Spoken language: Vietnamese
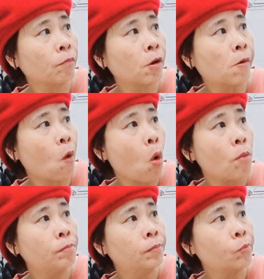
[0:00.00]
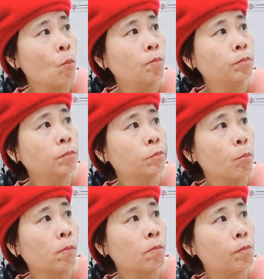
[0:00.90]
Điều 14. Tổ
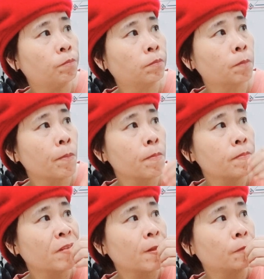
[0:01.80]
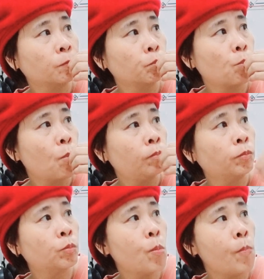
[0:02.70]
chức bộ máy và biên chế.
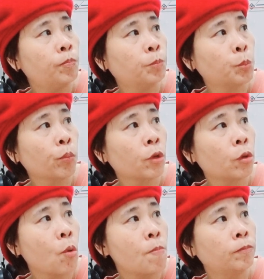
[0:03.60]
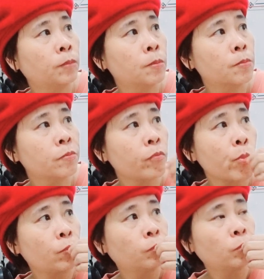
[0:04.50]
1. Bộ Ngoại giao
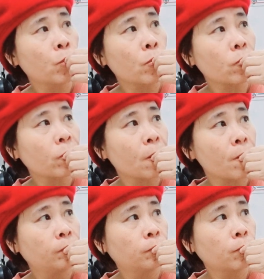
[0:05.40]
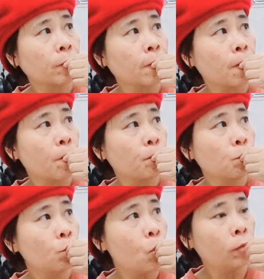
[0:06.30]
có trách nhiệm chủ trì phối hợp
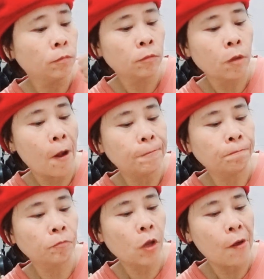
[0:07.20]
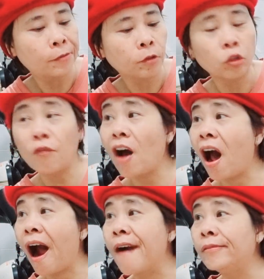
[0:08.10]
với Bộ Nội vụ và các cơ
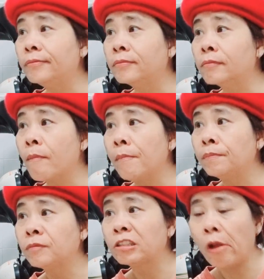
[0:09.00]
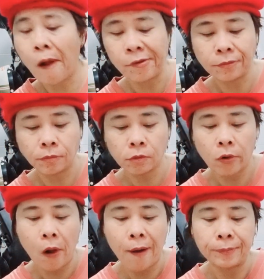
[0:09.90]
quan hữu quan xây dựng đề
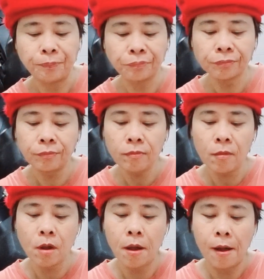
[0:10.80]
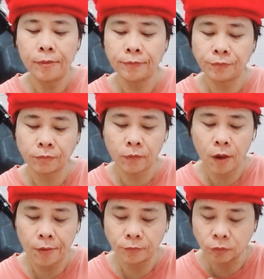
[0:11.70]
án về tổ chức bộ máy
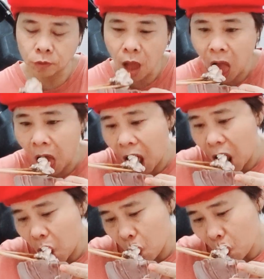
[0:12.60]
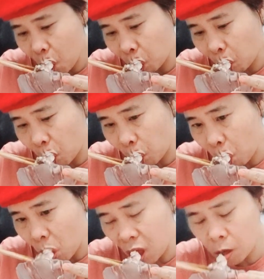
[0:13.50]
và chỉ tiêu biên chế
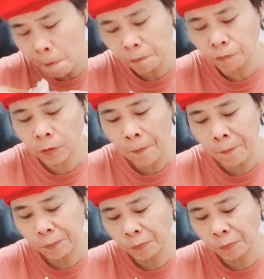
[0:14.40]
của cơ quan đại diện.